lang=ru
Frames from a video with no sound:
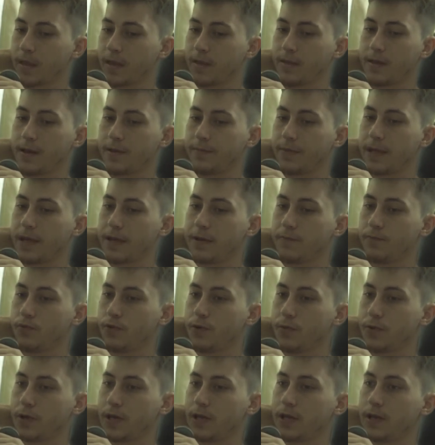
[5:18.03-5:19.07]
Там, я не
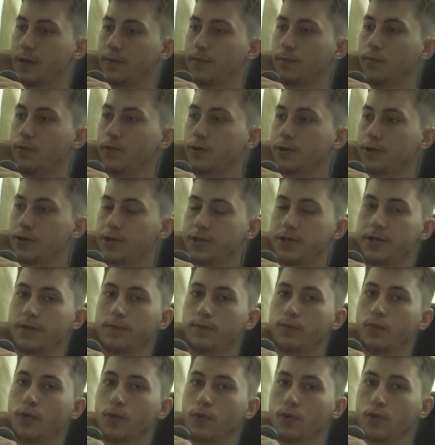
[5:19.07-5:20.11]
помню, она больше
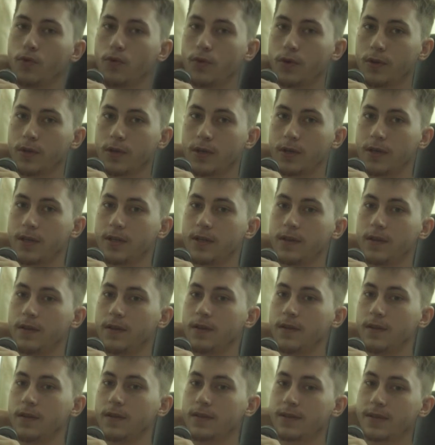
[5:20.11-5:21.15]
чем полгода и
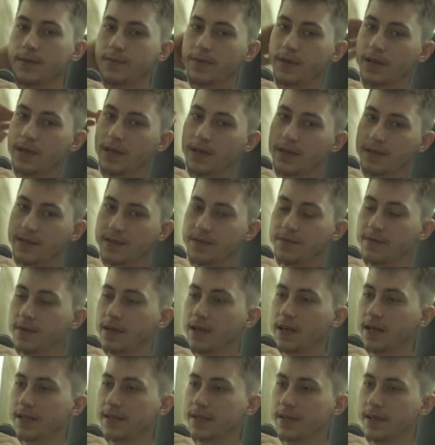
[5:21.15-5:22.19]
не собиралась
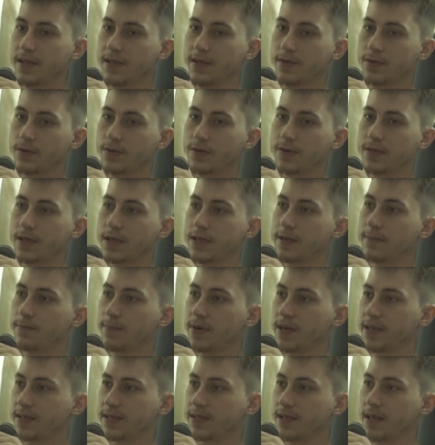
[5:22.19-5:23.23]
выходить. То есть они
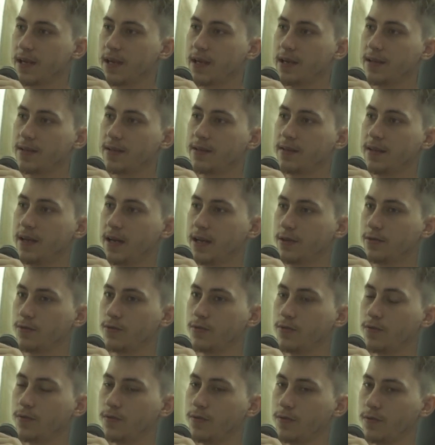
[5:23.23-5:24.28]
просрали
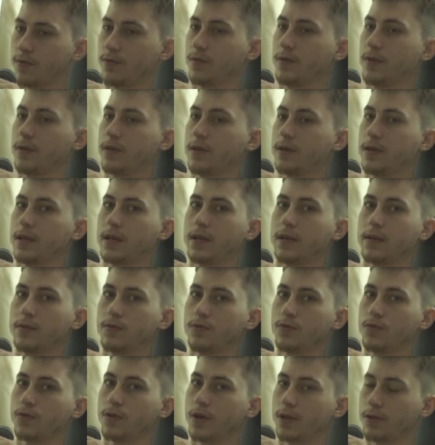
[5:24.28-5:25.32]
дату,
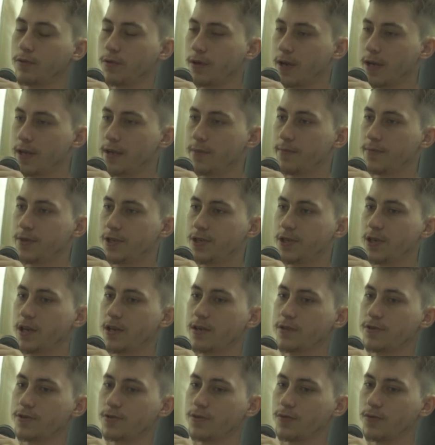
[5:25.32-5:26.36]
ну, которой они
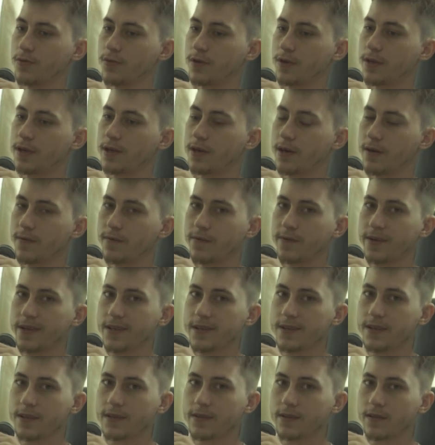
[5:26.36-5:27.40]
обещали, что игра
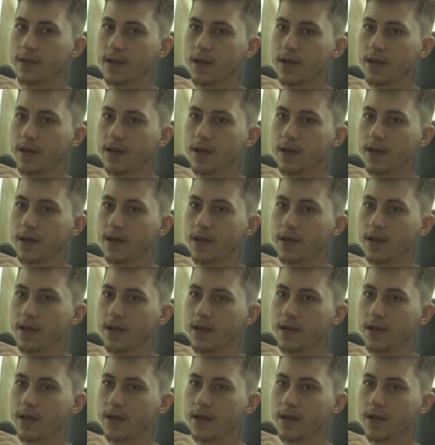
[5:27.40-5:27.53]
выйдет